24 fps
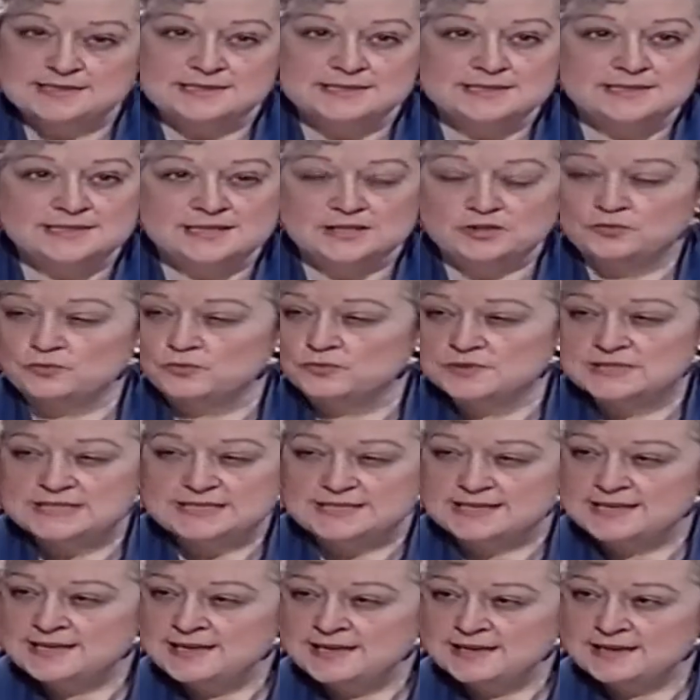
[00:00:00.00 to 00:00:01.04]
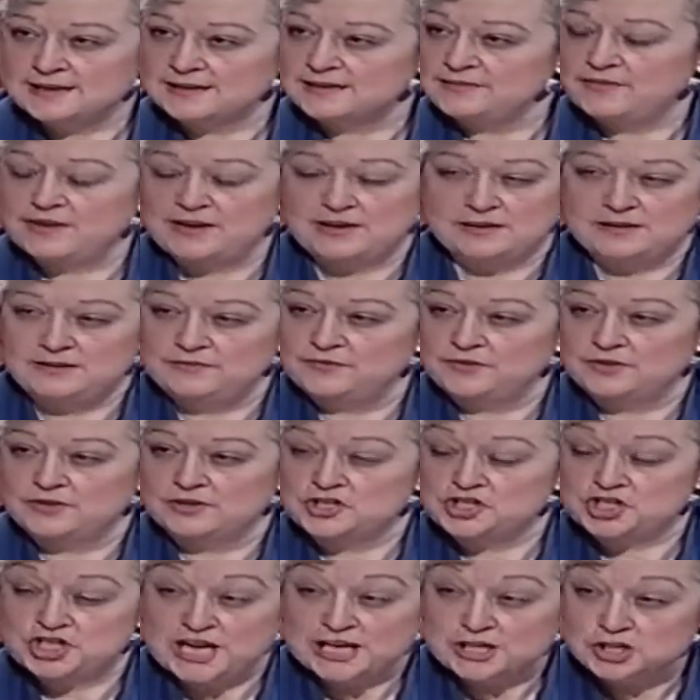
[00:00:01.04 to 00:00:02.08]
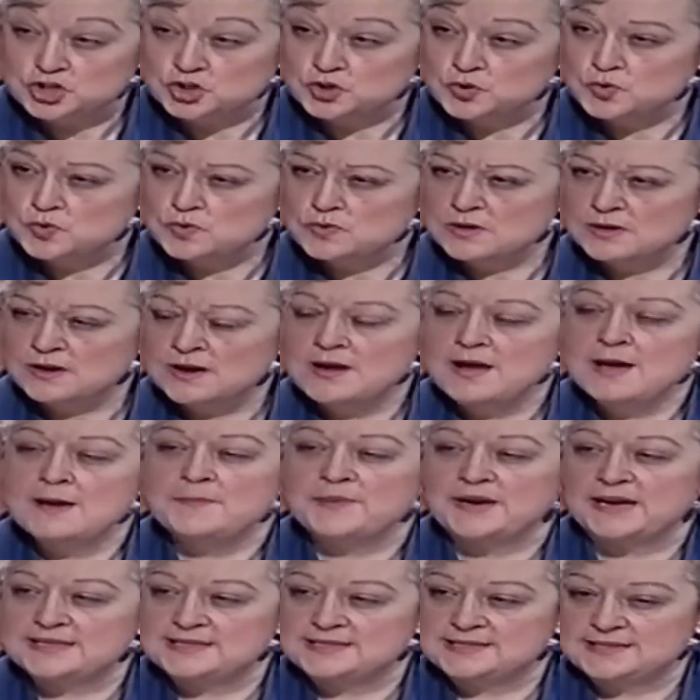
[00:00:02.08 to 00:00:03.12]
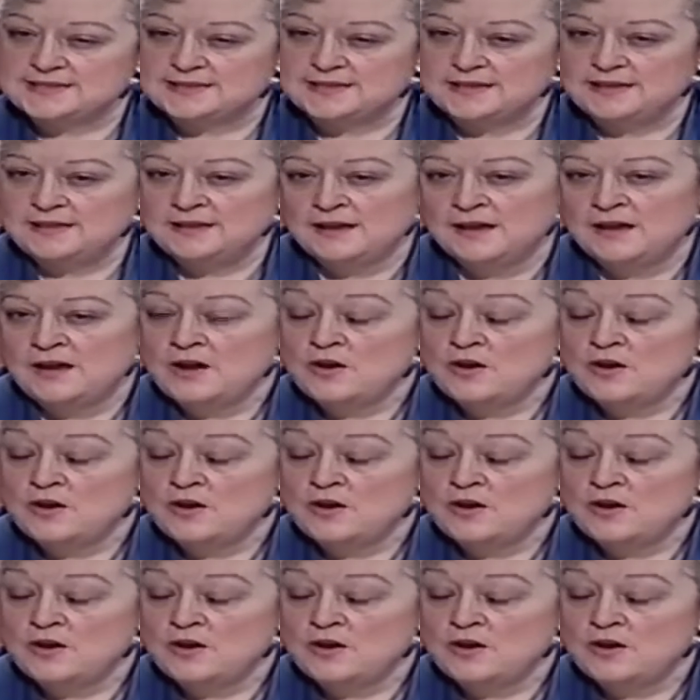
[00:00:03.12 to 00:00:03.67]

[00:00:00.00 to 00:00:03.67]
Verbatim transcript: Si c'est au tir, il va, il va chaque jour pratiquer.